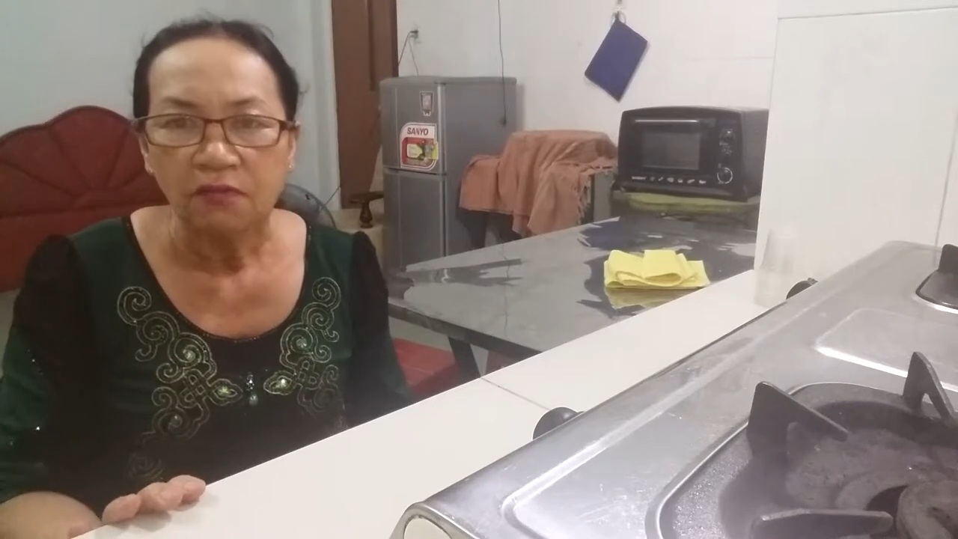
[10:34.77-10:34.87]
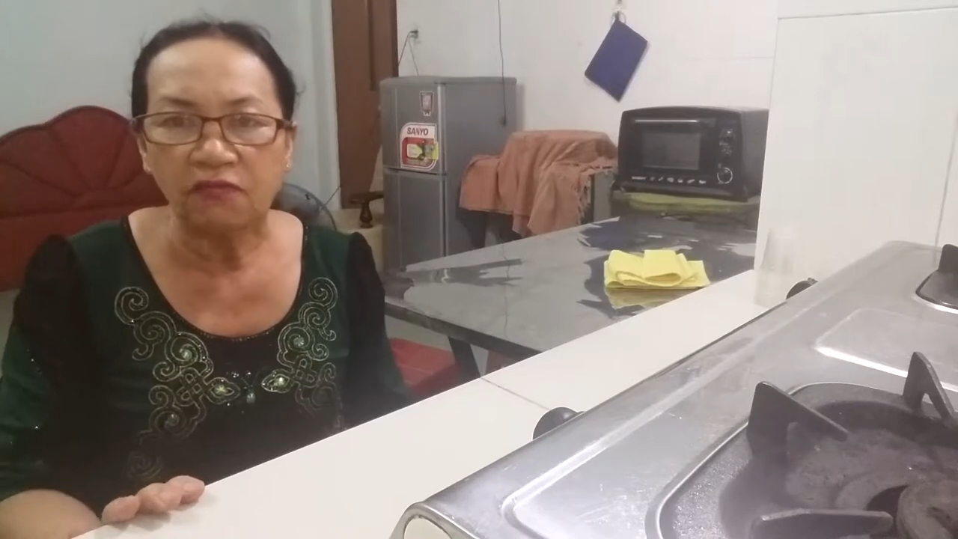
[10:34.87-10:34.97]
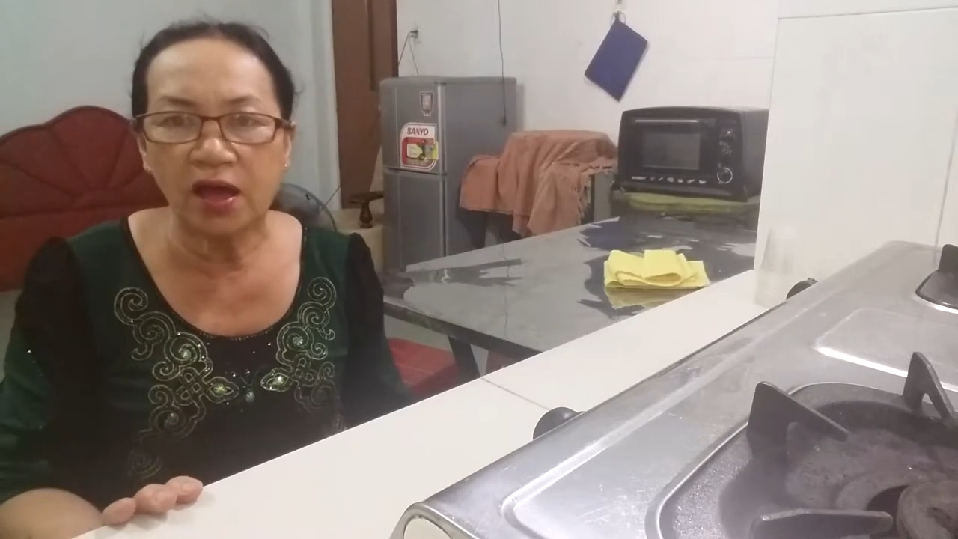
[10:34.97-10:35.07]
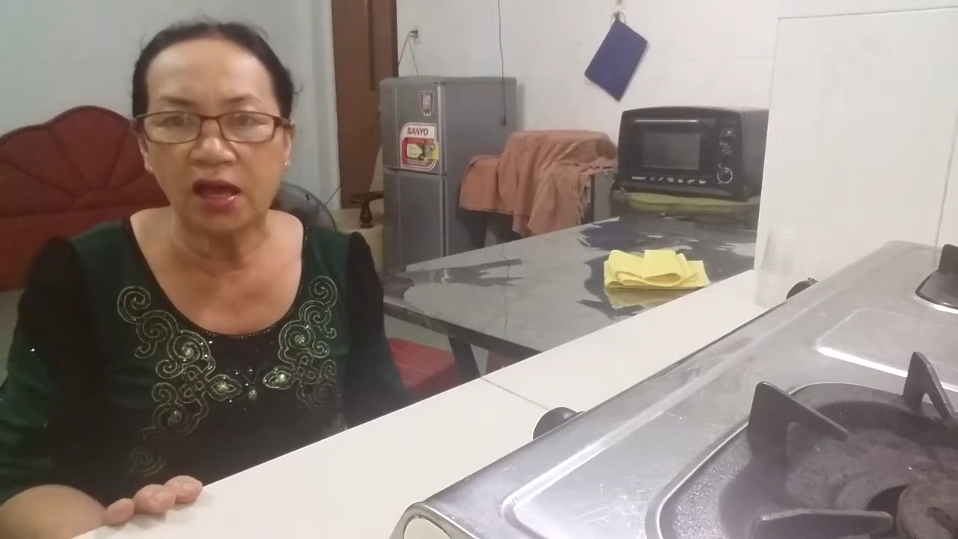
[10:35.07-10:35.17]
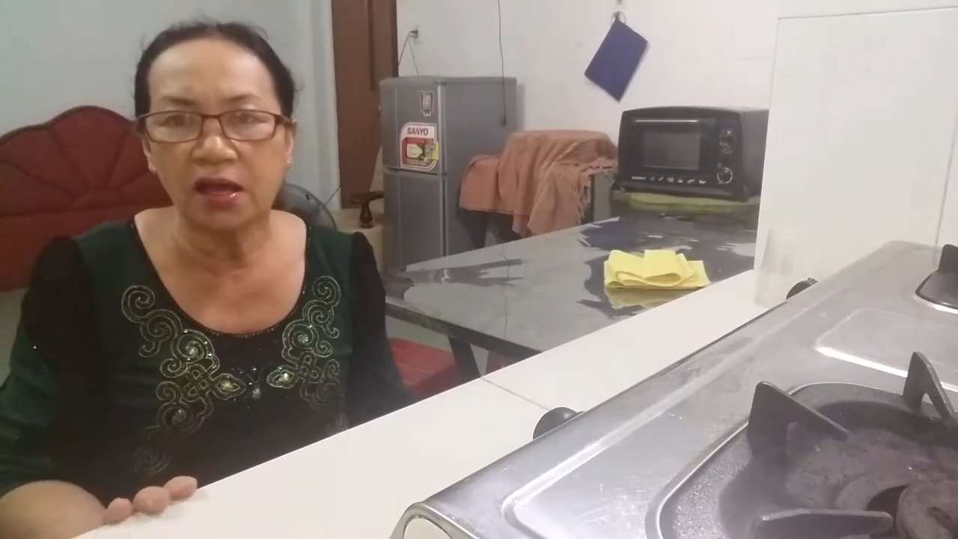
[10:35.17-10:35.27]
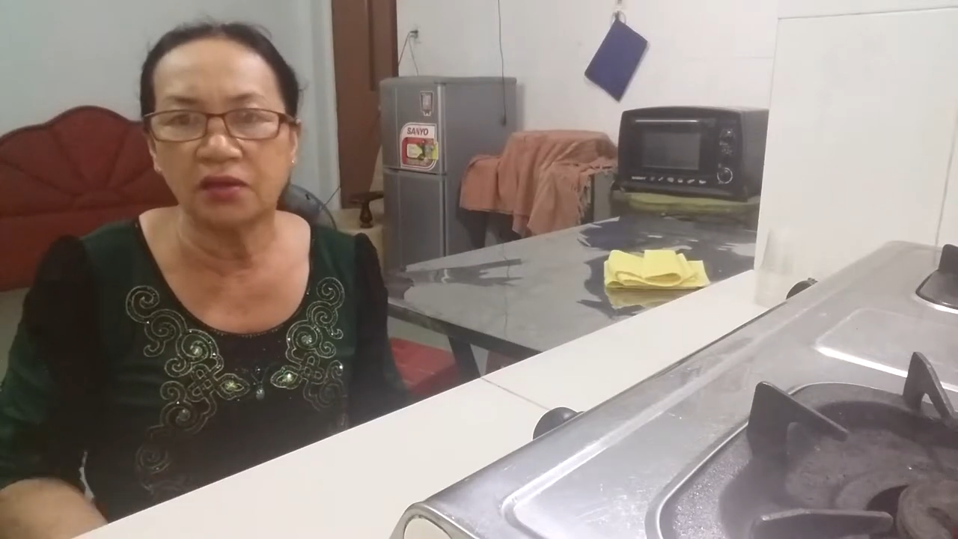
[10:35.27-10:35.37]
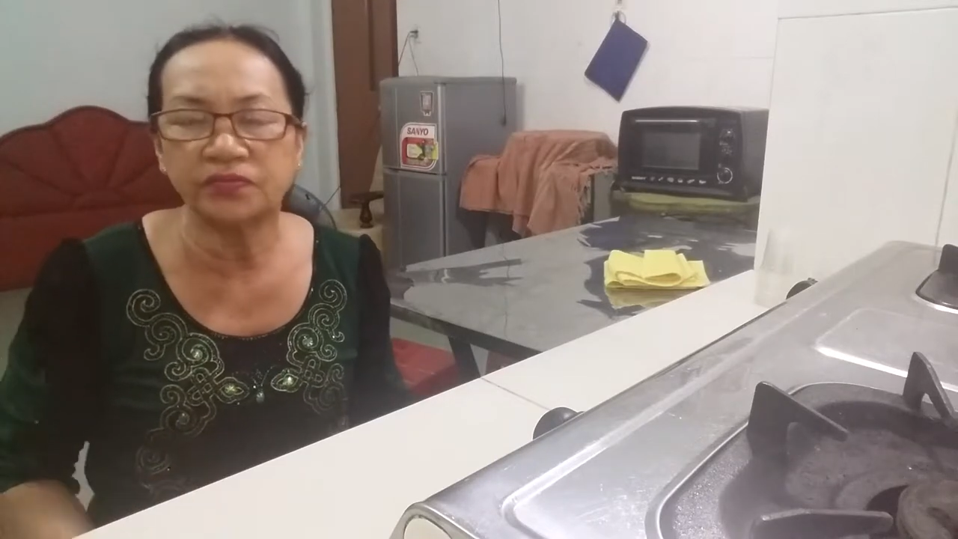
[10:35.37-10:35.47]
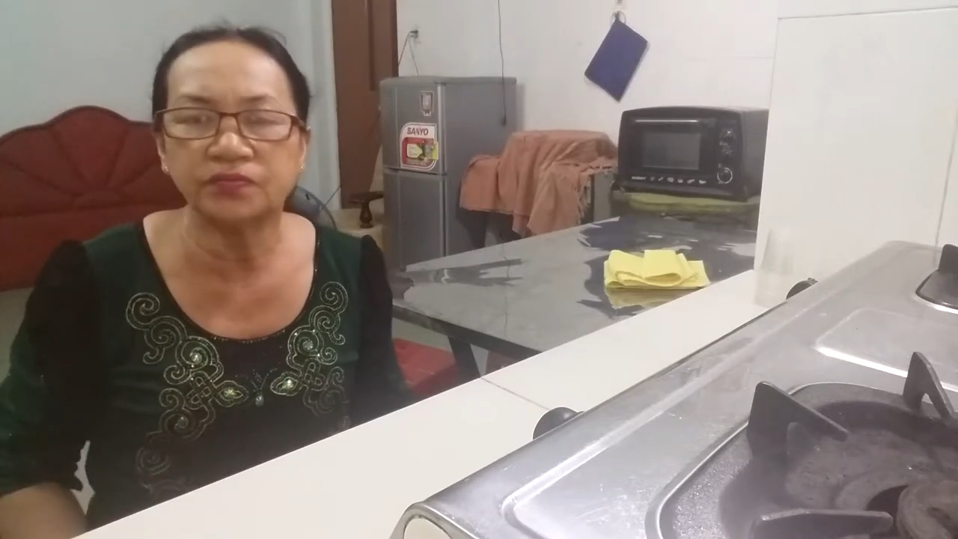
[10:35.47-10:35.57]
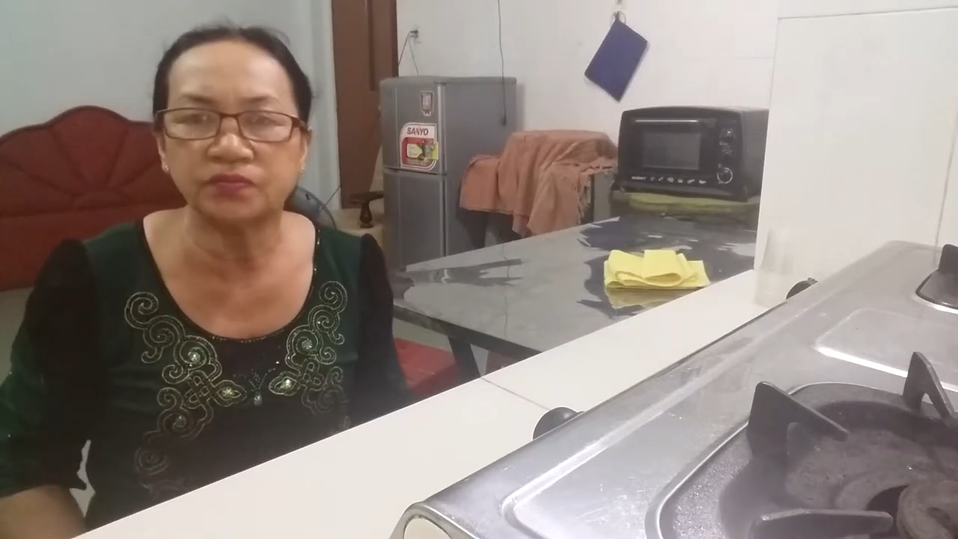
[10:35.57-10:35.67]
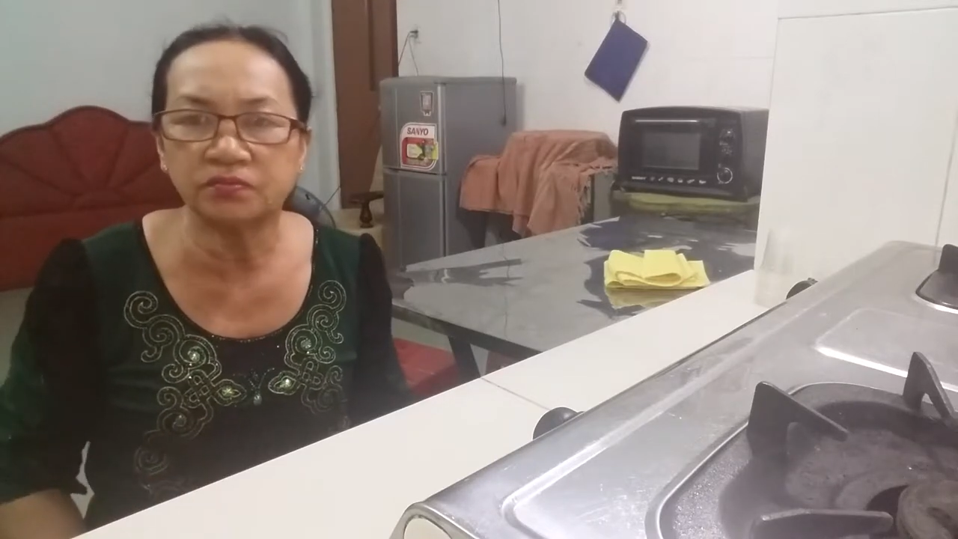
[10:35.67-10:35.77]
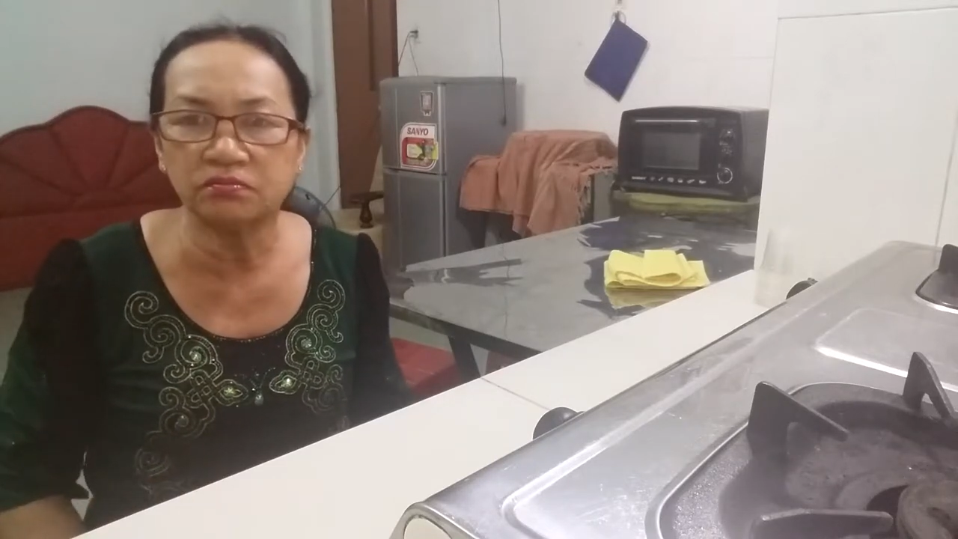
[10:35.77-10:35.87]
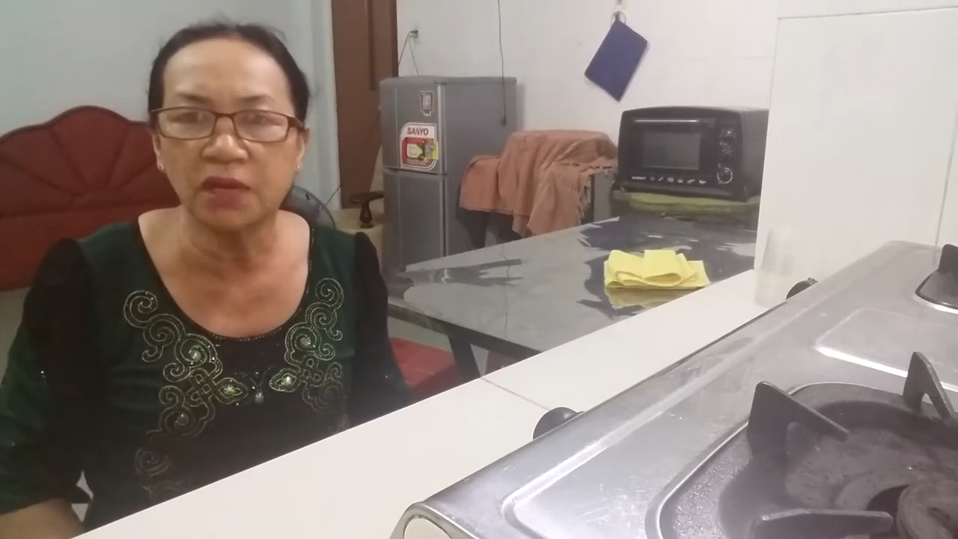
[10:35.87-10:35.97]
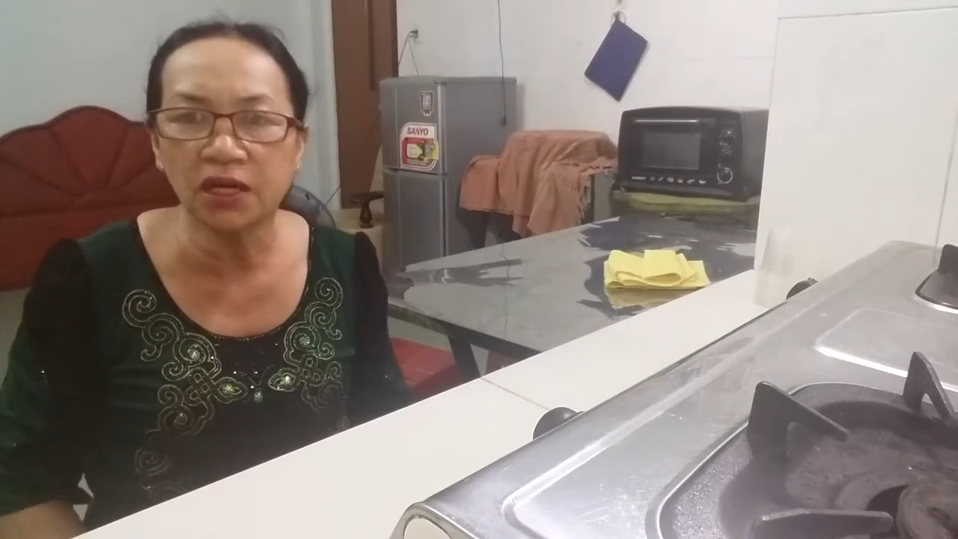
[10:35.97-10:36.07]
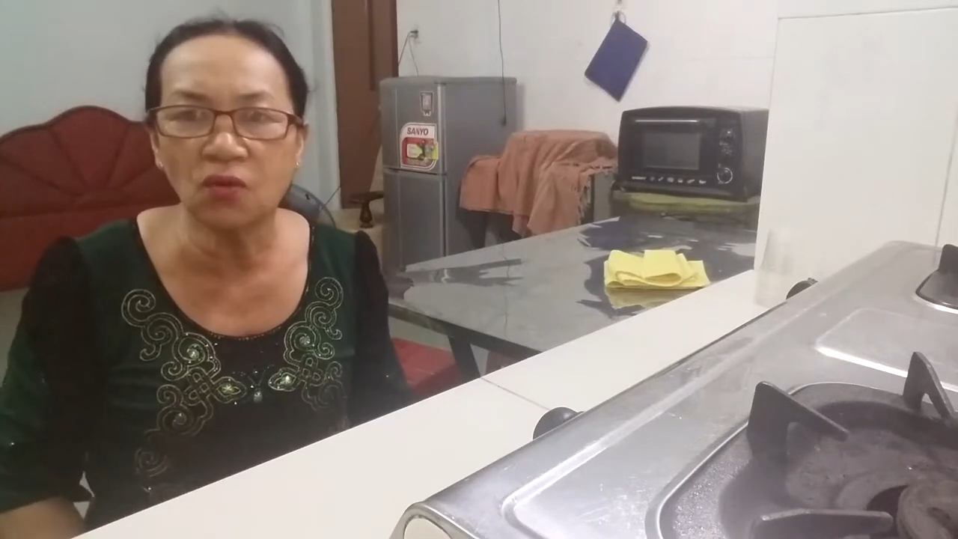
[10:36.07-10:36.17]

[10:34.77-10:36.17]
và mình